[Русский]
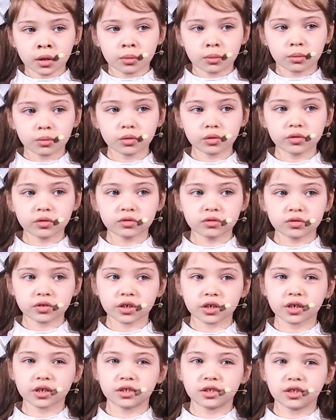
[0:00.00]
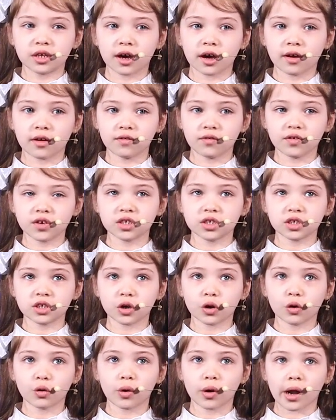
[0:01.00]
Будь всегда
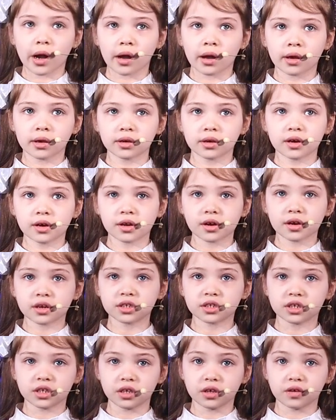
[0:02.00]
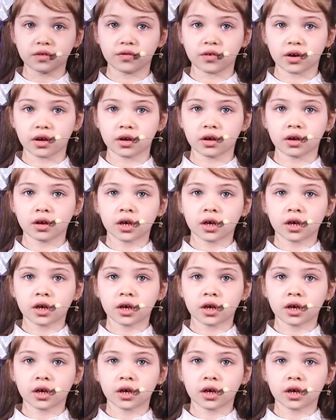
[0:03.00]
весела и красива,